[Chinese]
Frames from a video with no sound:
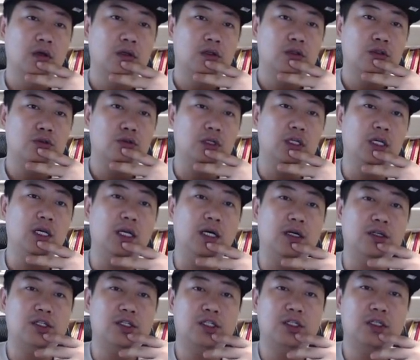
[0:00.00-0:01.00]
随着
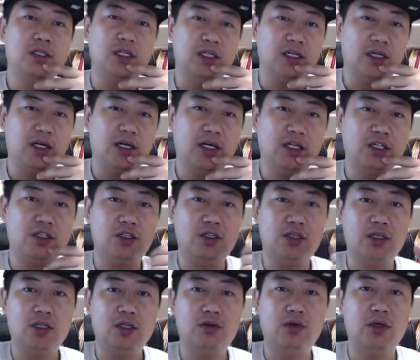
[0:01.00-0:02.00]
粮食生产的开始，
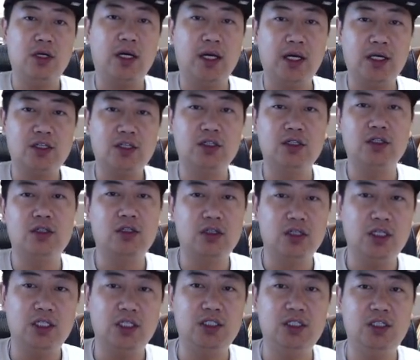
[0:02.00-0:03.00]
人口也开始得
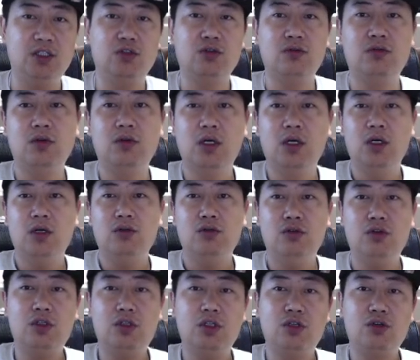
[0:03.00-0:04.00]
以集中。
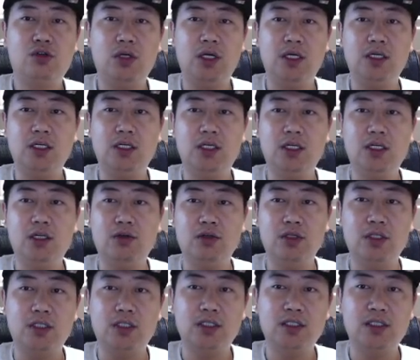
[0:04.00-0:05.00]
于是，顺沿着人口
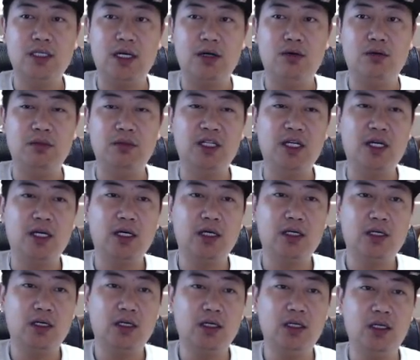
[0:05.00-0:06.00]
的增加，我们大概
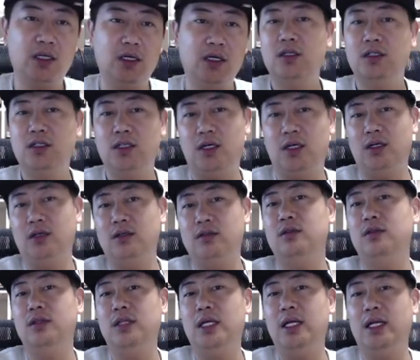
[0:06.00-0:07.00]
可以将
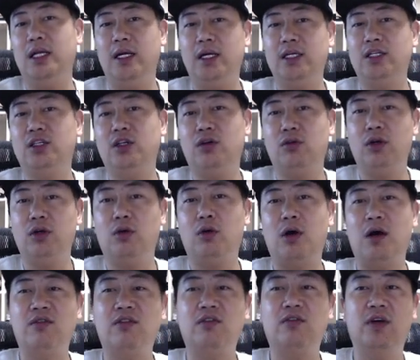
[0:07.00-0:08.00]
那类社会
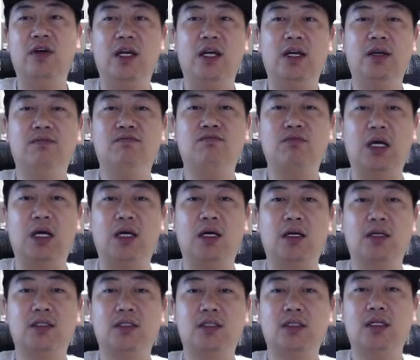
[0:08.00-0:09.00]
划分为啊
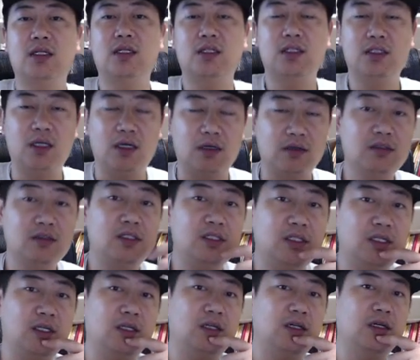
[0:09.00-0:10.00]
四个层
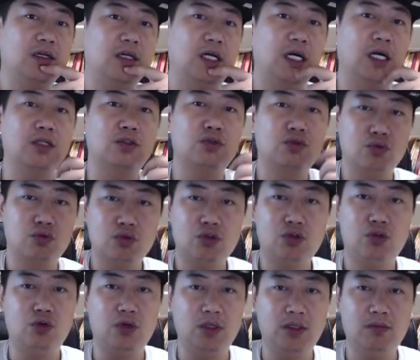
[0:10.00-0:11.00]
级啊：族
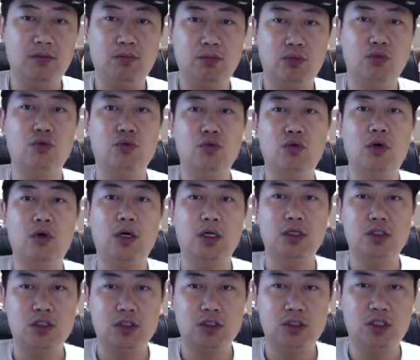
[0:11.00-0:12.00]
群、部落、
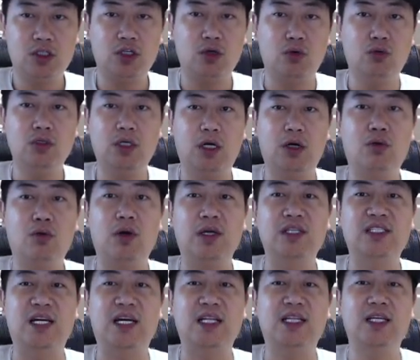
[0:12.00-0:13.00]
酋长管
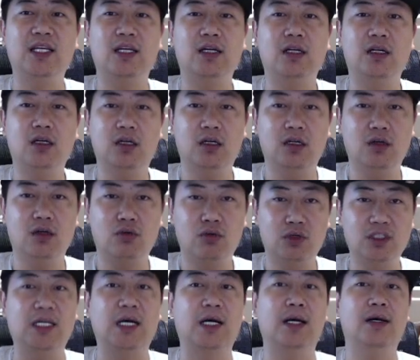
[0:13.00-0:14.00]
辖地和国
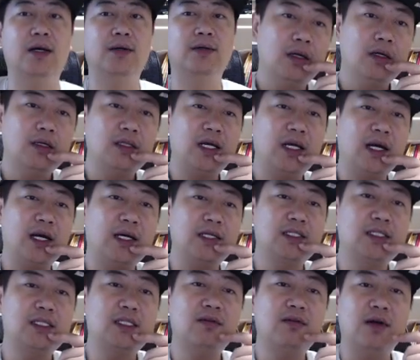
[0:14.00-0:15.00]
家。大概
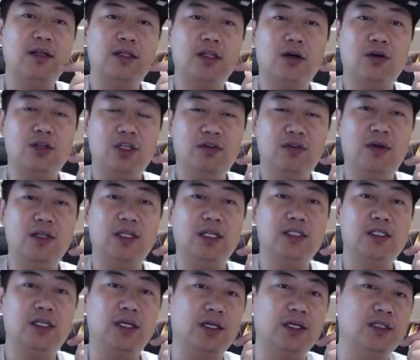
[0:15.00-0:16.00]
四万到一万年
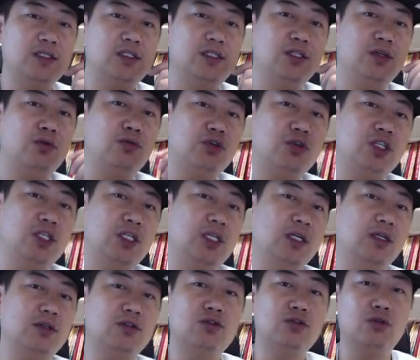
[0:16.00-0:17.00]
前，几乎世界
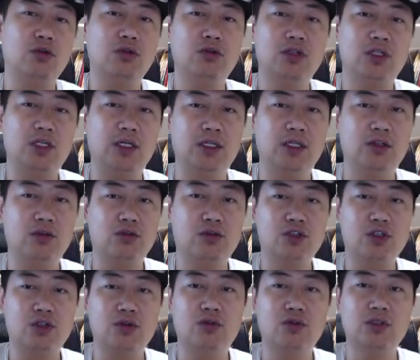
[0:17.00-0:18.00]
上所有的人都
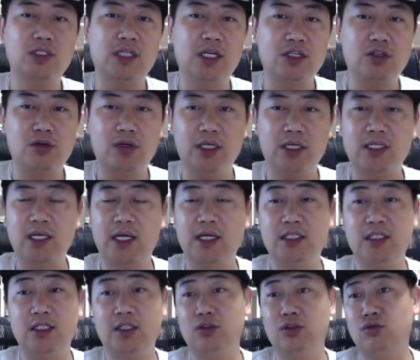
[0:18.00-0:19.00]
生活在狩猎采
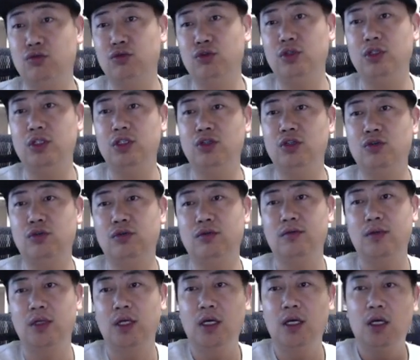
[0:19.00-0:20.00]
集的族群之中，
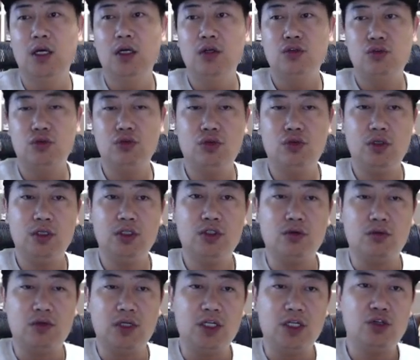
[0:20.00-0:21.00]
族群的
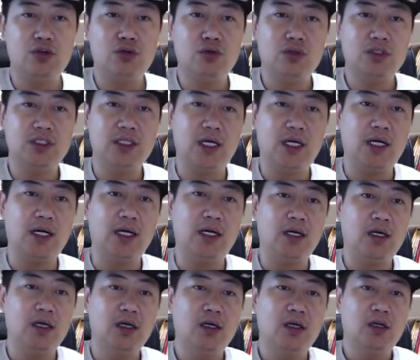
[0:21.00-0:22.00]
总人数
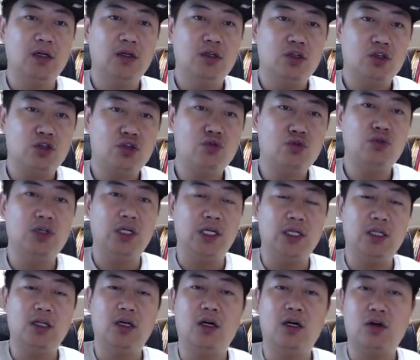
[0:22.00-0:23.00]
在数人
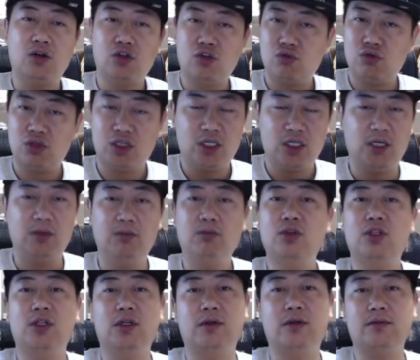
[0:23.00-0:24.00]
到数十人不
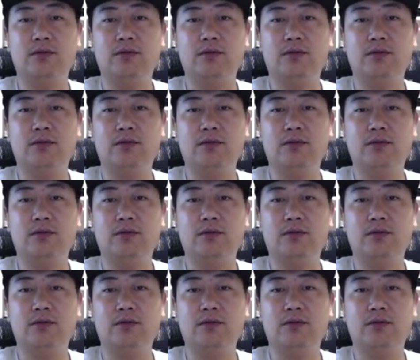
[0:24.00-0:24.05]
等，